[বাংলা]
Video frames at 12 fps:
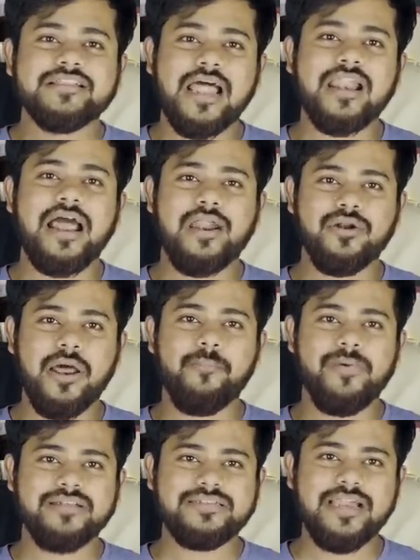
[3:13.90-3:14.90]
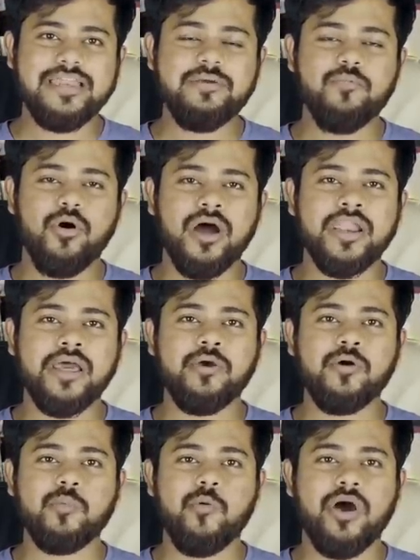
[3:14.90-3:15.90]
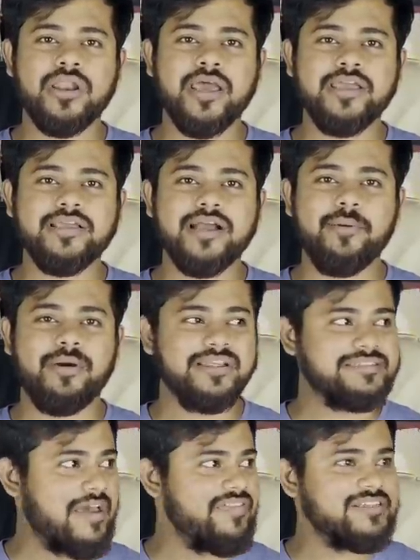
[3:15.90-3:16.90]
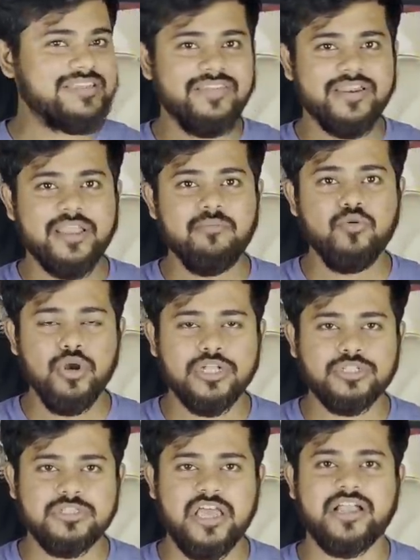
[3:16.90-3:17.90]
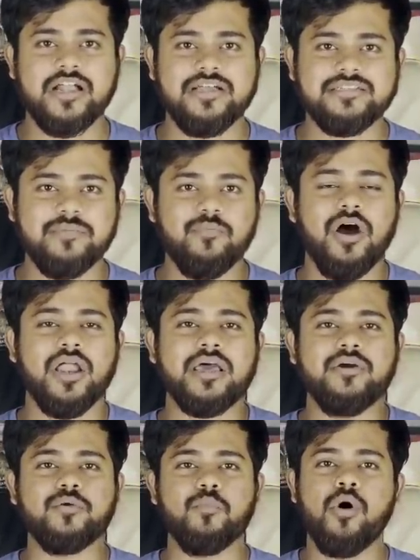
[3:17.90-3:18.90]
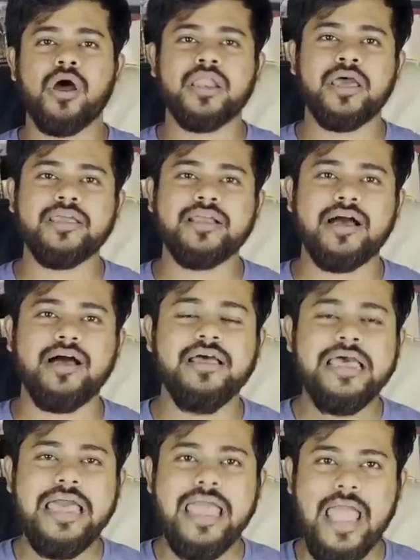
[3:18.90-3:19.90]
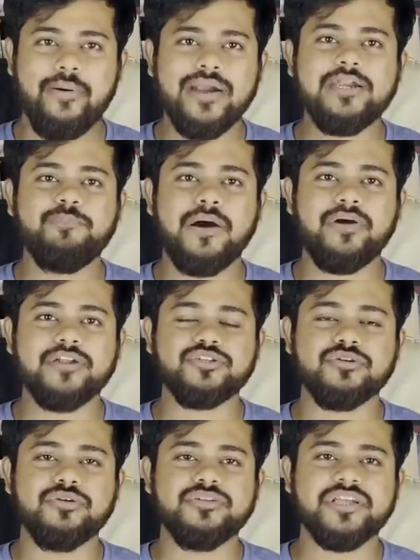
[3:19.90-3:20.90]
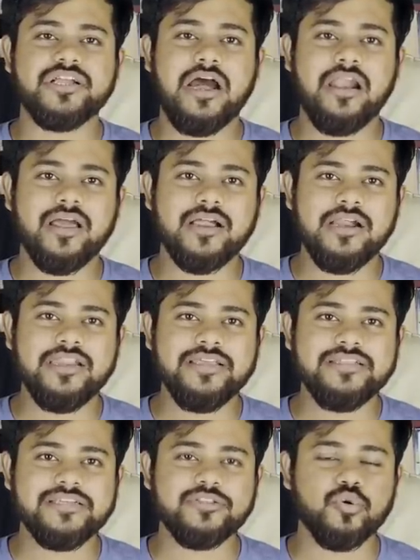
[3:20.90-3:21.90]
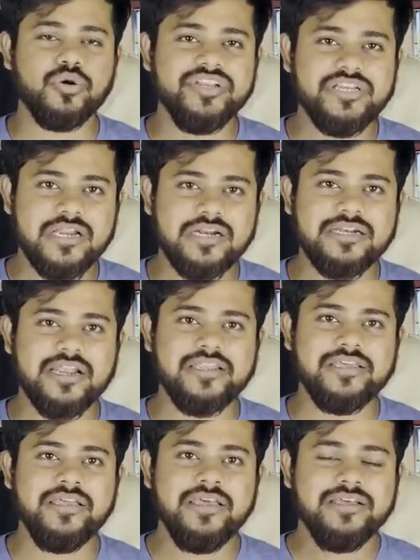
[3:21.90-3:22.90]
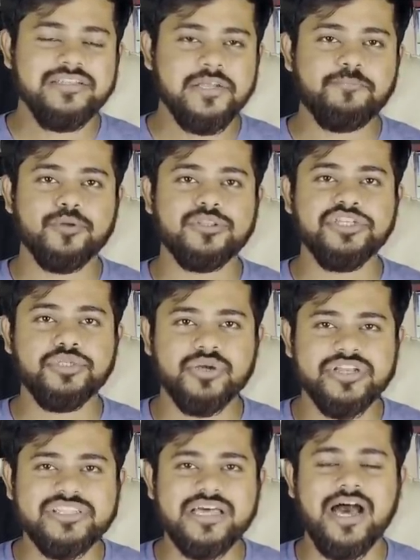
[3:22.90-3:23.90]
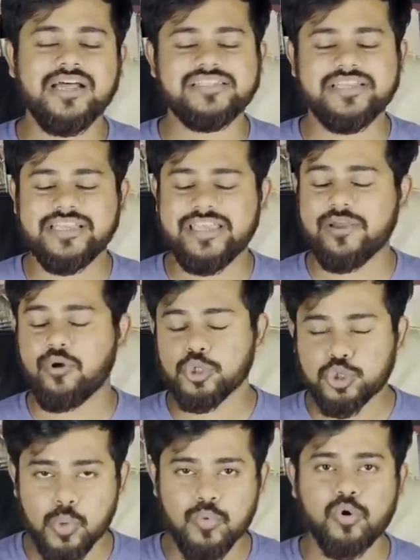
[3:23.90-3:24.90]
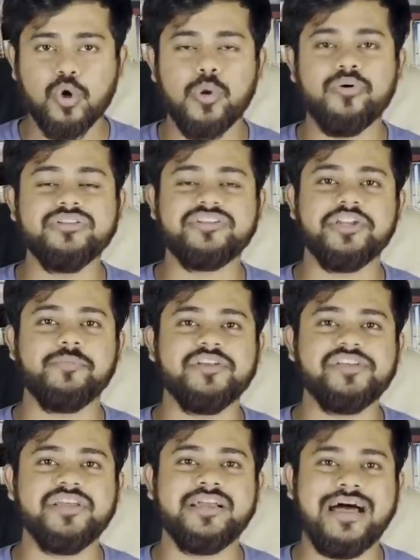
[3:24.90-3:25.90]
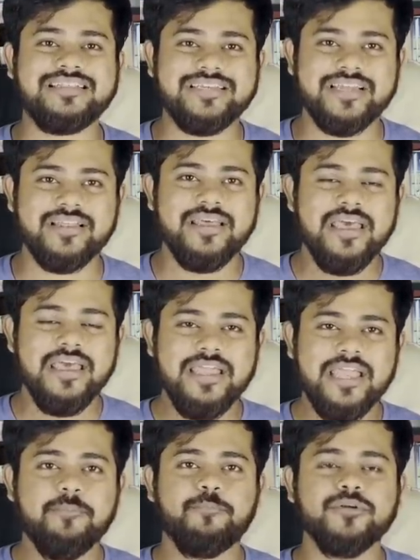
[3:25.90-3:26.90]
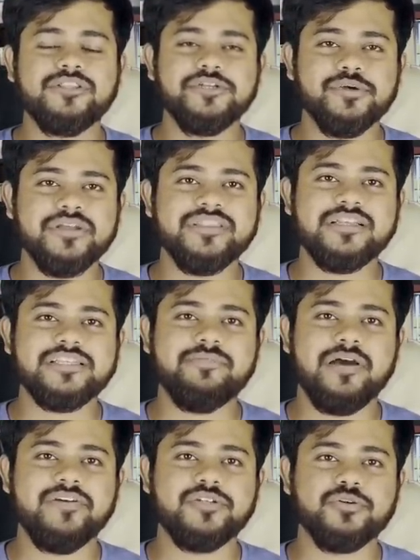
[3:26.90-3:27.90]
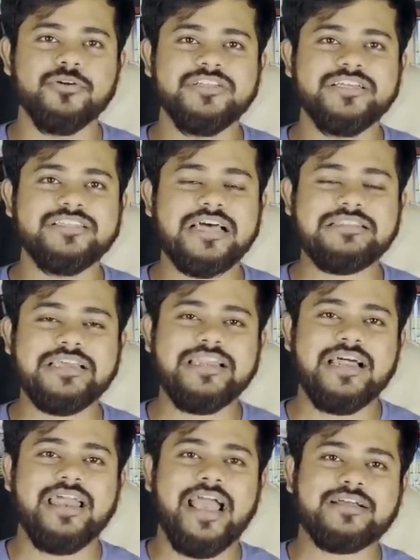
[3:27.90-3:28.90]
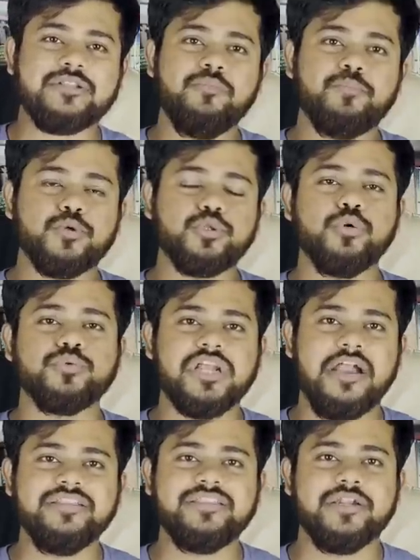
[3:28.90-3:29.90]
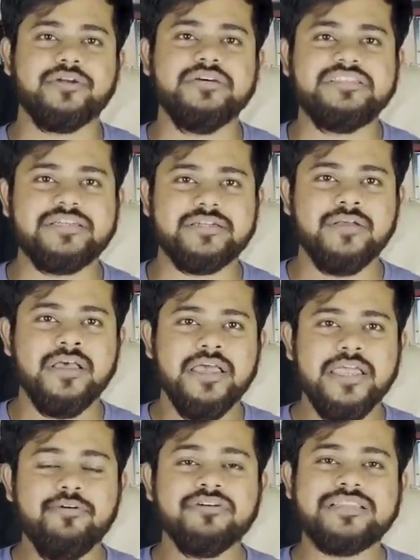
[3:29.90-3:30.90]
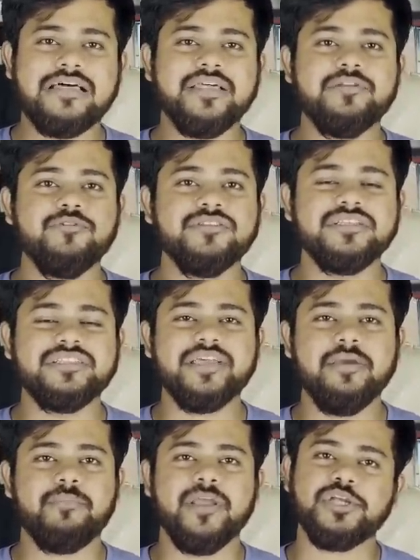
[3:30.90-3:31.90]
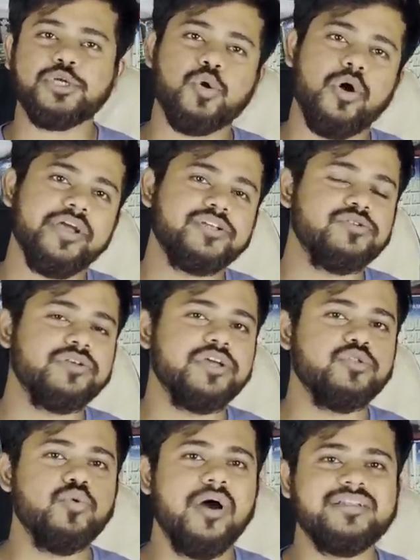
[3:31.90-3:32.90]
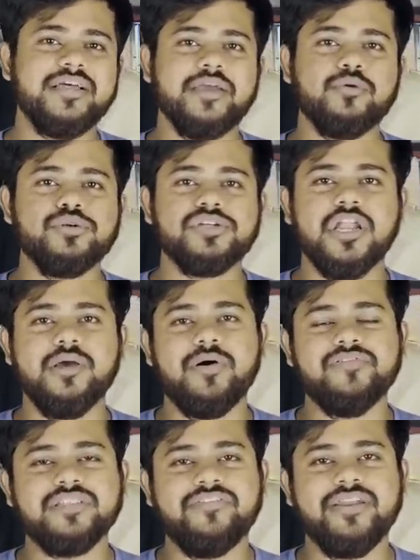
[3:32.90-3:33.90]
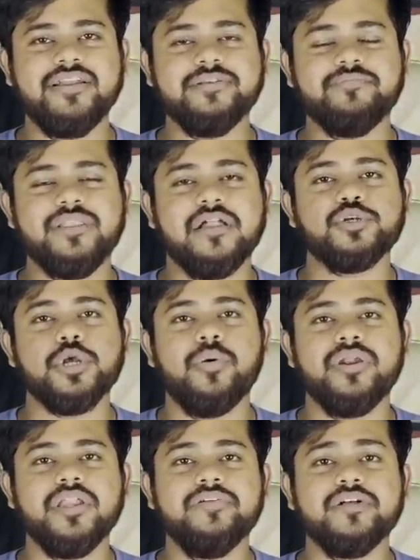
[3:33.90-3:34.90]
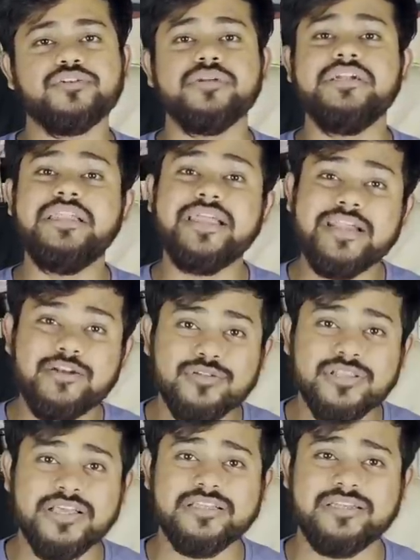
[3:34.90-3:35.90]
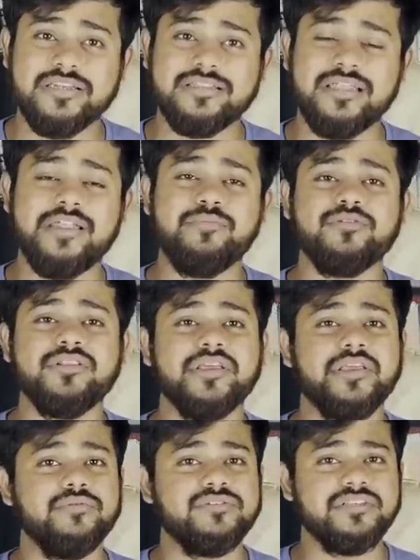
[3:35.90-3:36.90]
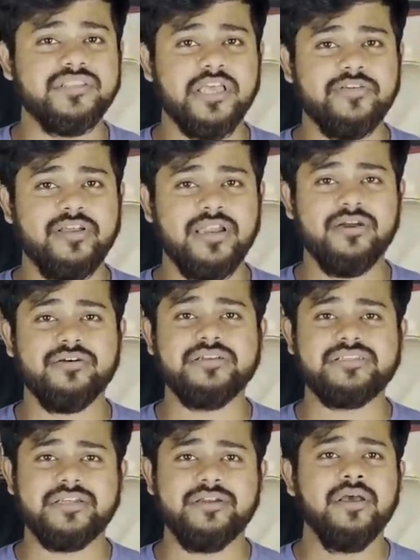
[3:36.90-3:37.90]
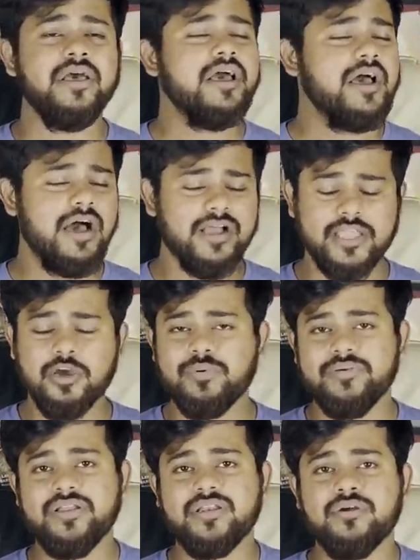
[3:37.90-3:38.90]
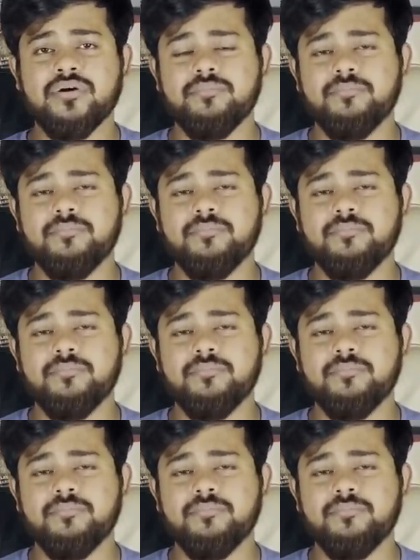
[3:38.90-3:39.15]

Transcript: তার কারণ আমরা জানি মহানায়ক মহানায়িকা মানে যাদের যাদেরকে মূলত দেখা গেছে মহানায়ক মহানায়িকা অ্যাওয়ার্ড পাওয়ার জন্য যে কাড়াকাড়ি যে দড়ি টানাটানি যে প্রতিযোগিতা যে কে কত মুখ্যমন্ত্রীর বেশি কাছের এর প্রতিযোগিতা প্রতিযোগিতা যেভাবে চলছে তাতে এনারা একদম প্রথম সারিতে রয়েছেন এবং তাদের মধ্যে থেকে বেশ কয়েকজনকে দু সালে মমতা ব্যানার্জি বিধানসভা নির্বাচনে টিকিটও দিয়েছিলেন তাদের মধ্যে কেউ জিতে এমএলএ হয়েছেন কেউ বিভিন্ন